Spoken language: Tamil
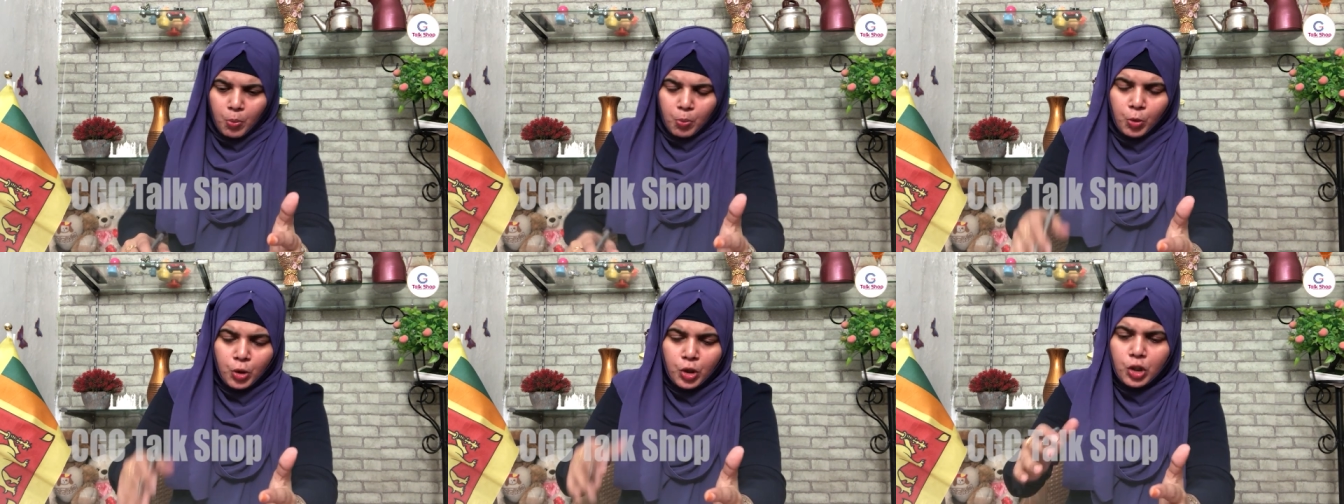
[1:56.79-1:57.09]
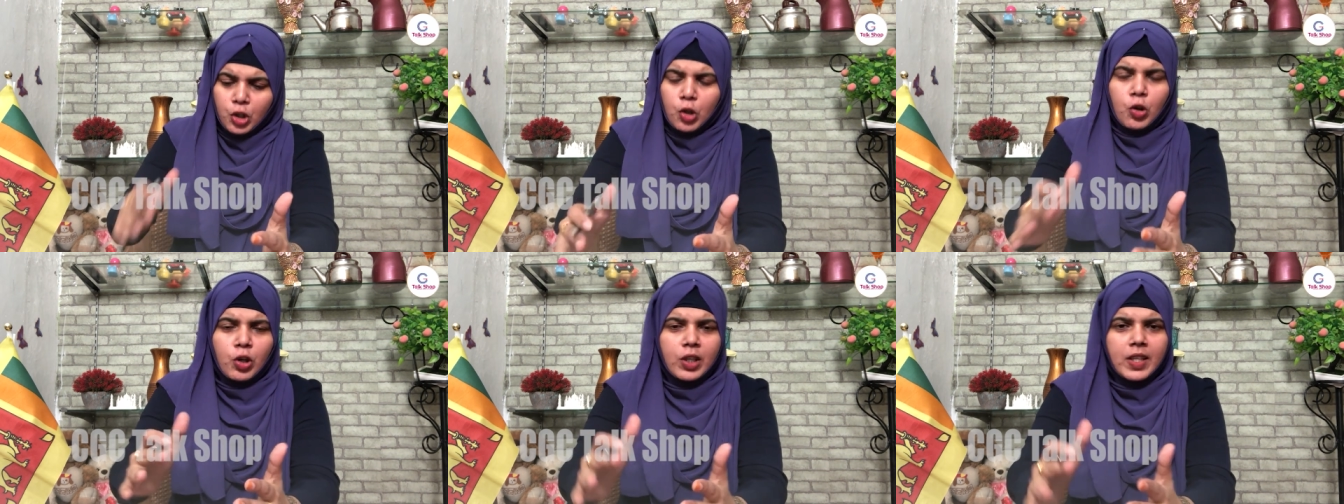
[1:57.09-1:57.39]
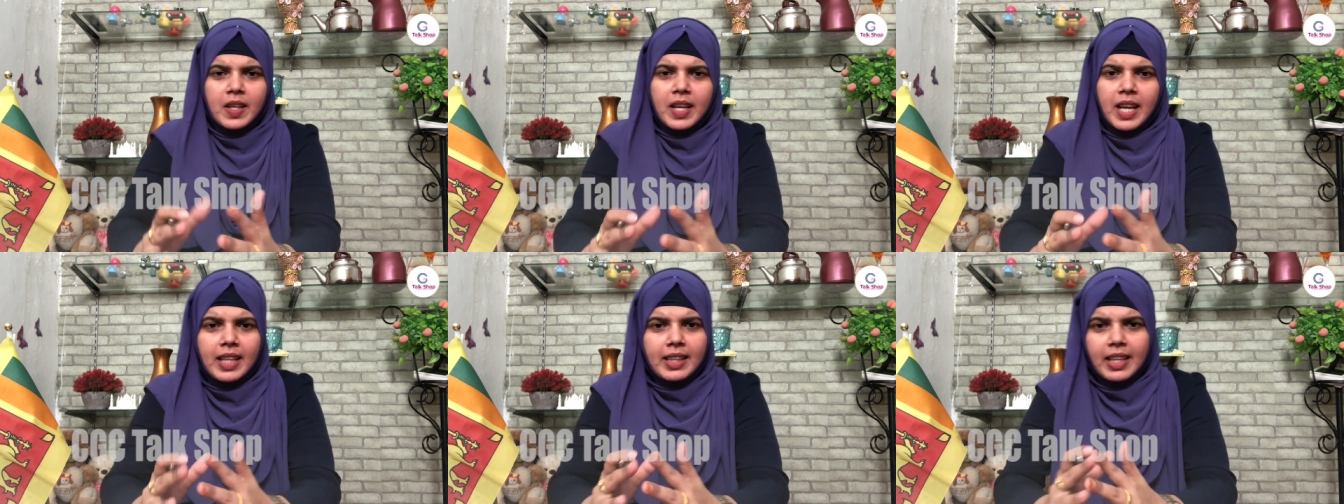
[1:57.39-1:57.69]

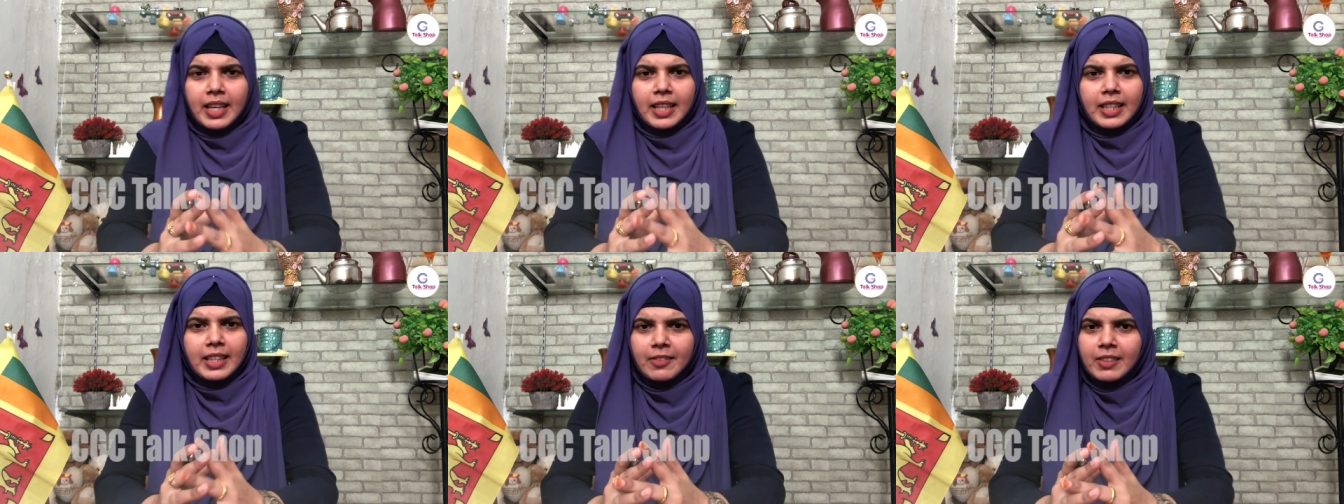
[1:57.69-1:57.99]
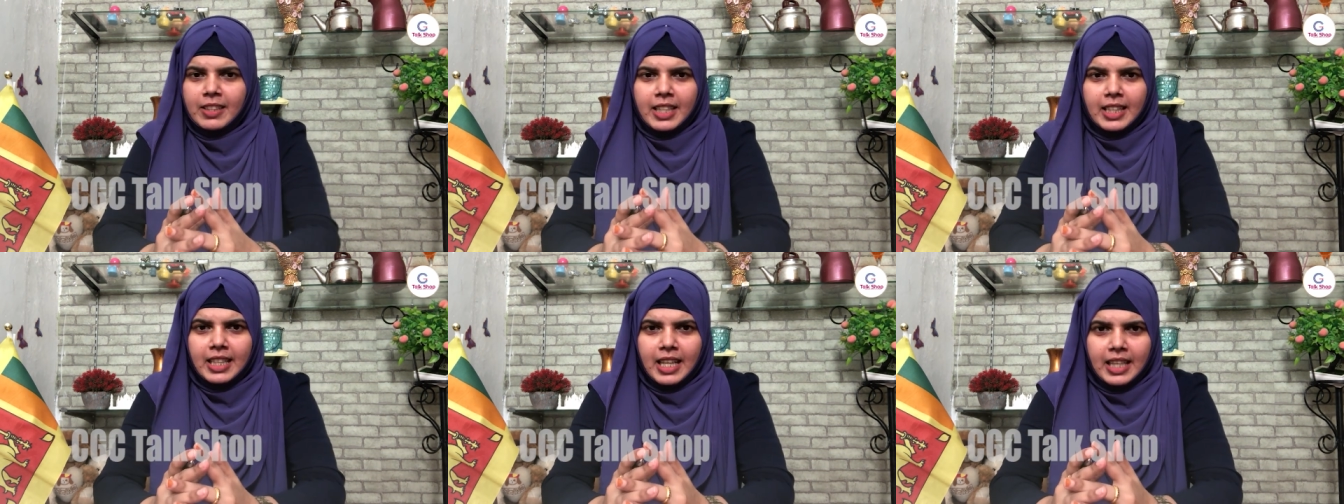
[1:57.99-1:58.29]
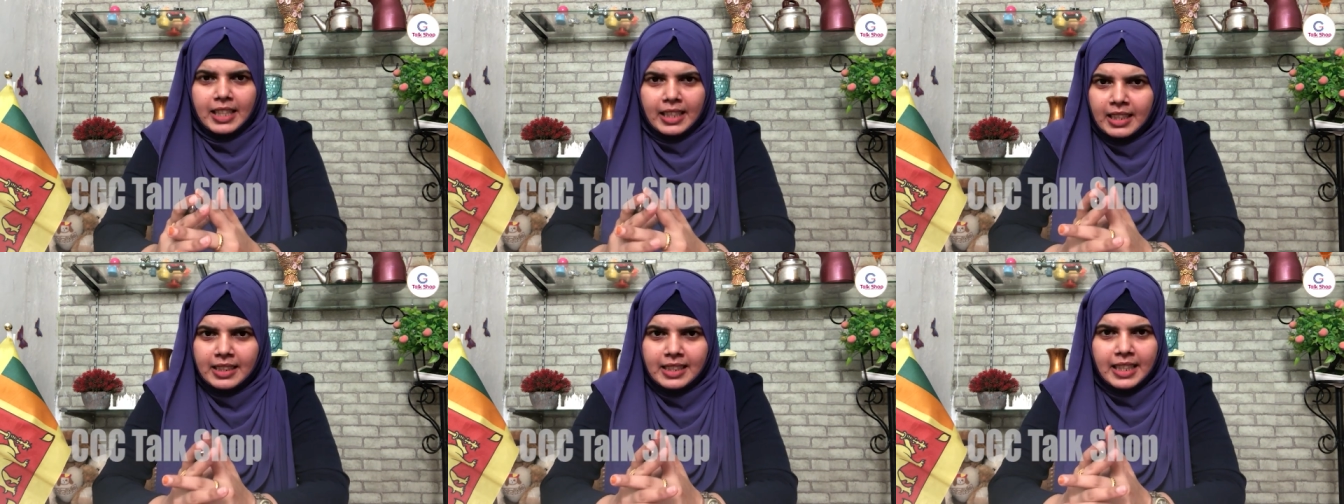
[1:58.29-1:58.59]
முன்கூட்டியே தெரிந்து விட்டதா
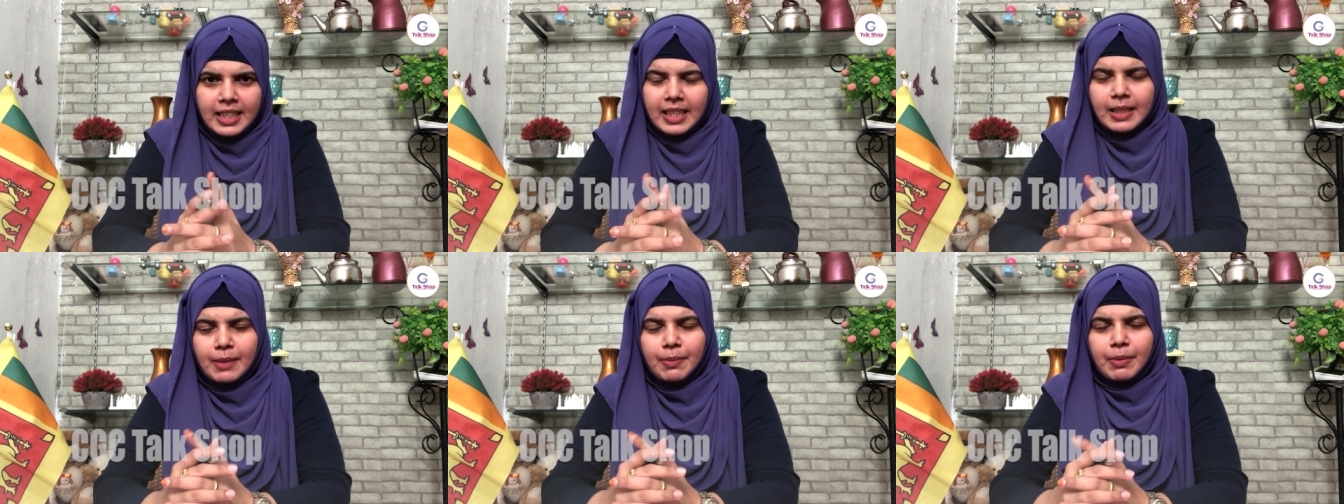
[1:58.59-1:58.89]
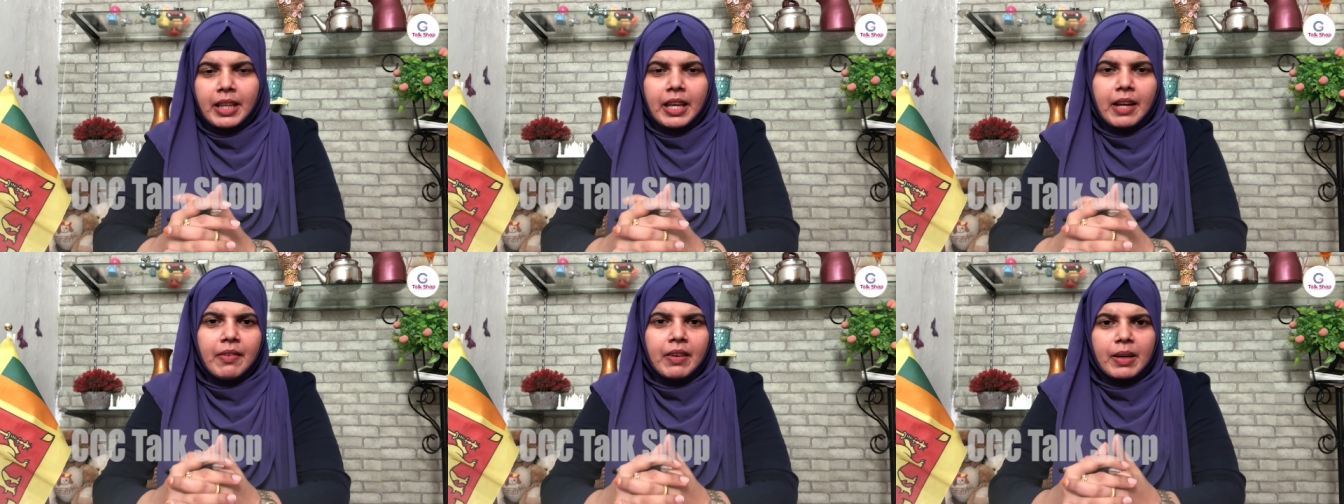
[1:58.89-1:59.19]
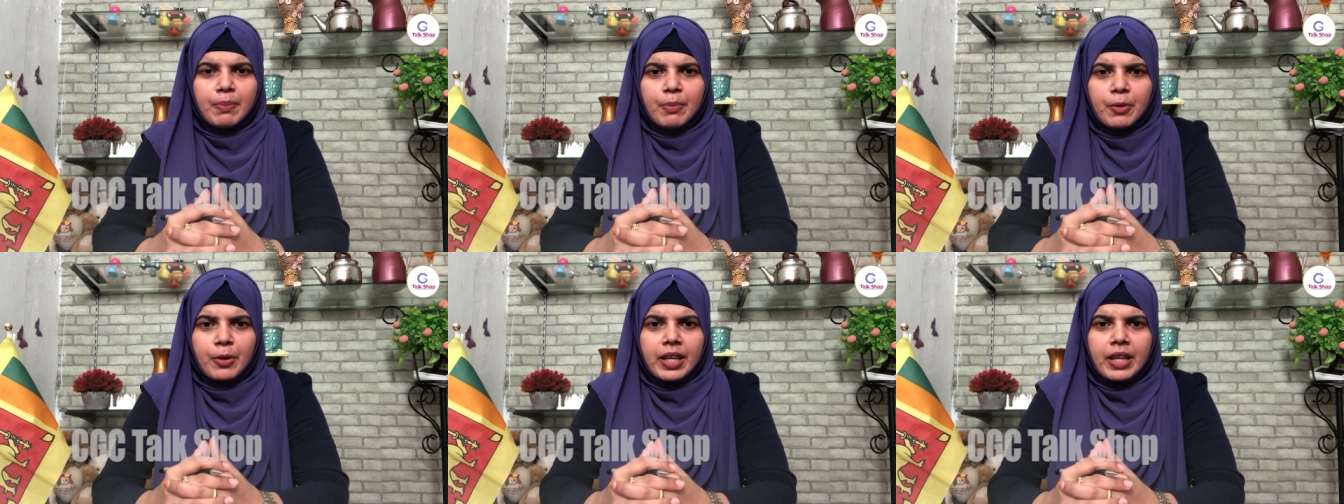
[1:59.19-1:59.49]
நான் ஜனாதிபதியாக
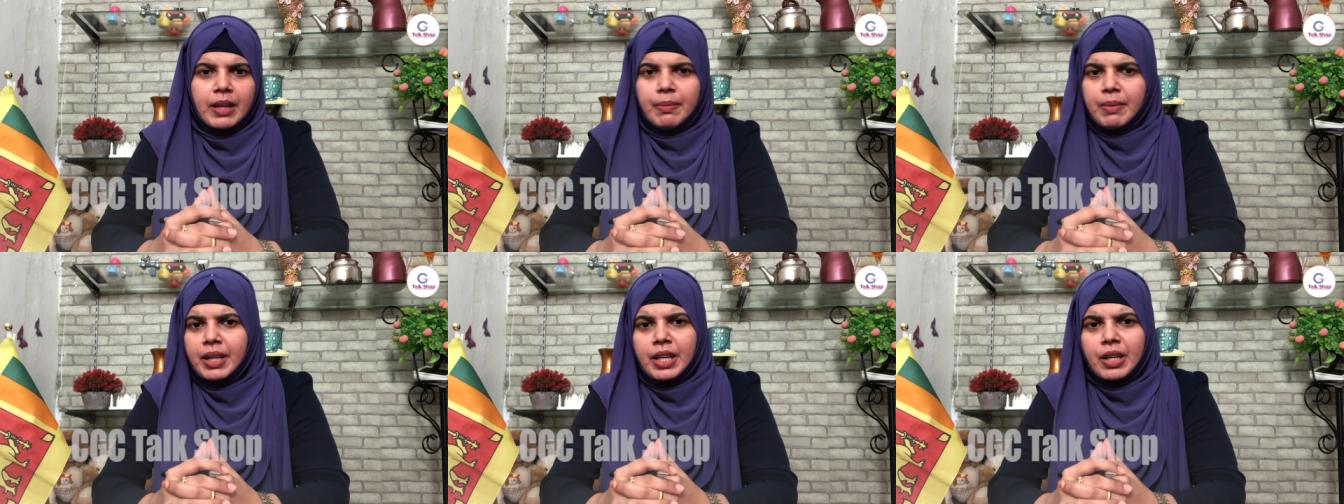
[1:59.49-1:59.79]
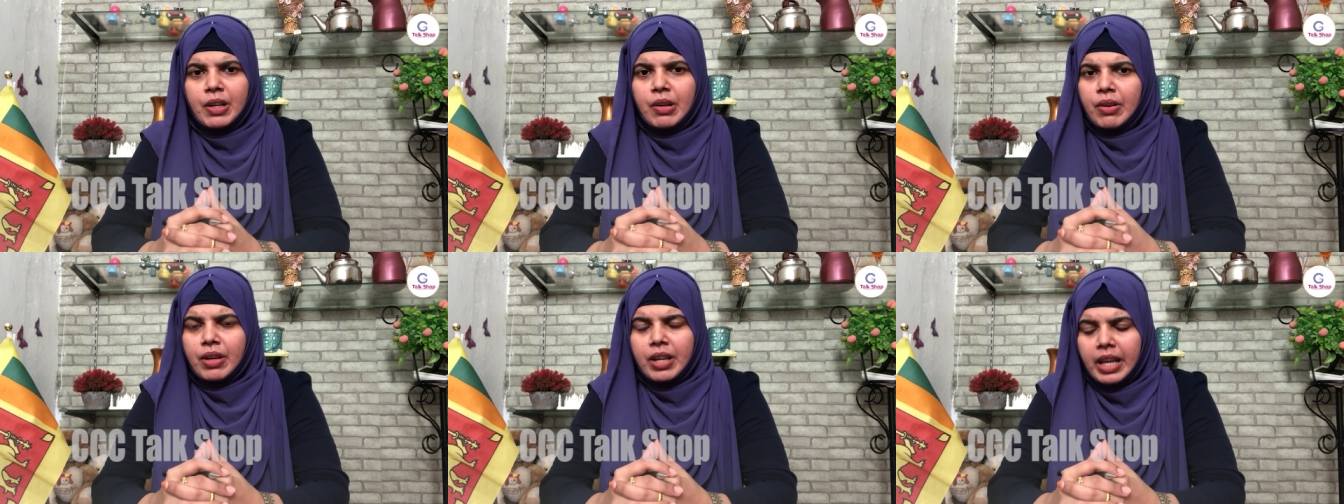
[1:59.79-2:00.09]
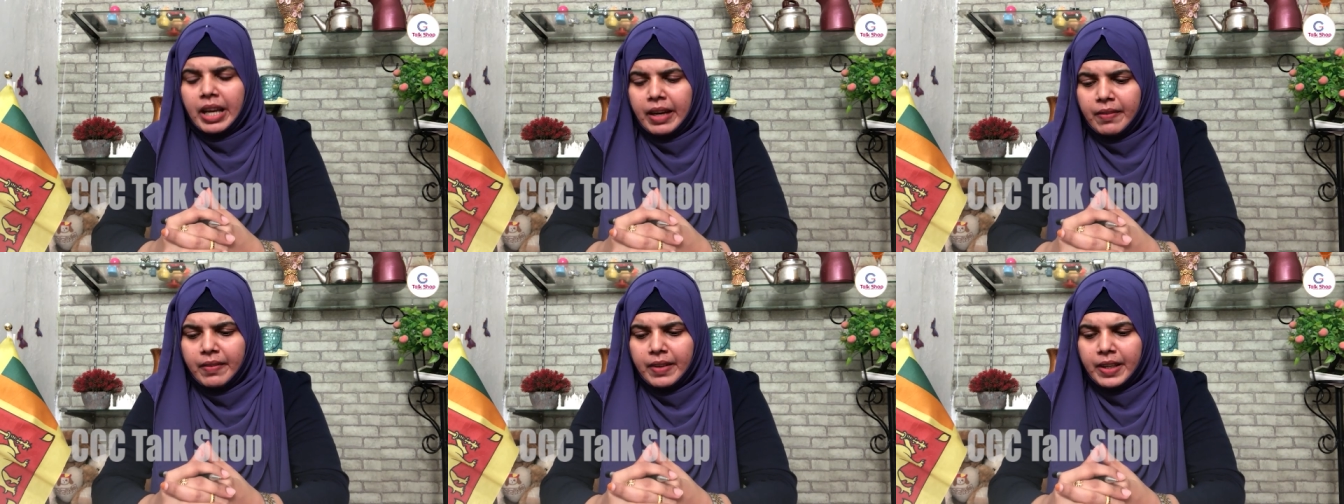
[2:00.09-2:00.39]
வரப்போகிறேன் அப்படிங்கிற ஒரு
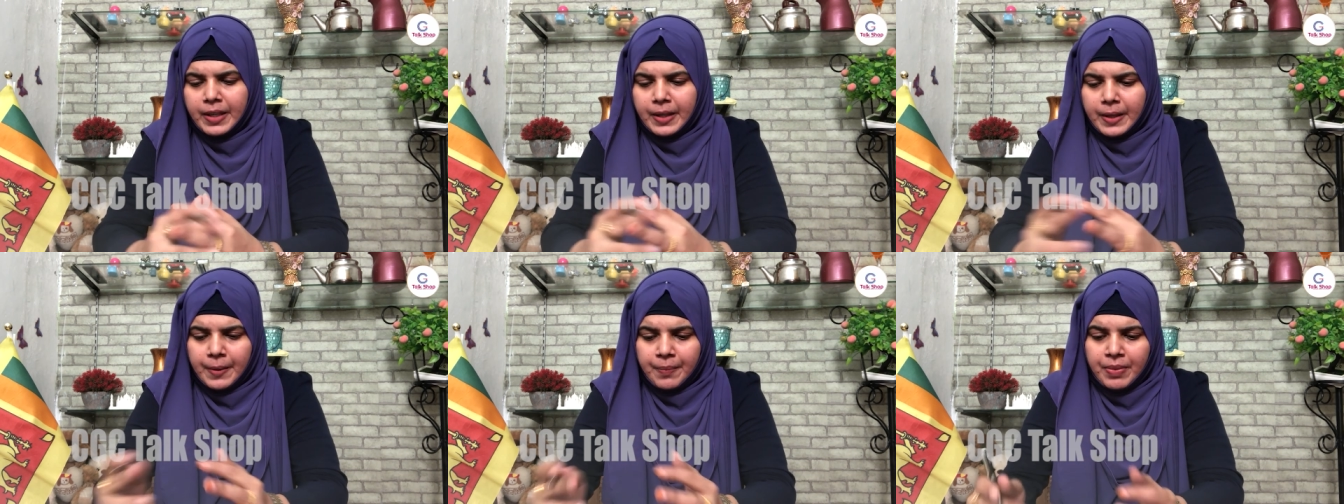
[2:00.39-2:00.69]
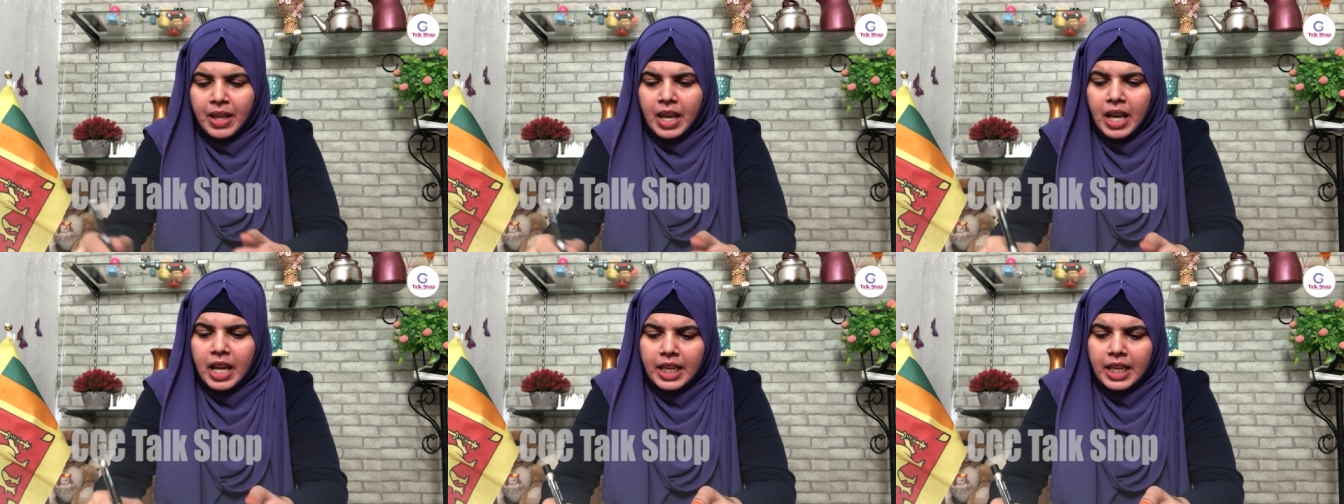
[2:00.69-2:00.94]
கேள்வி இருக்குது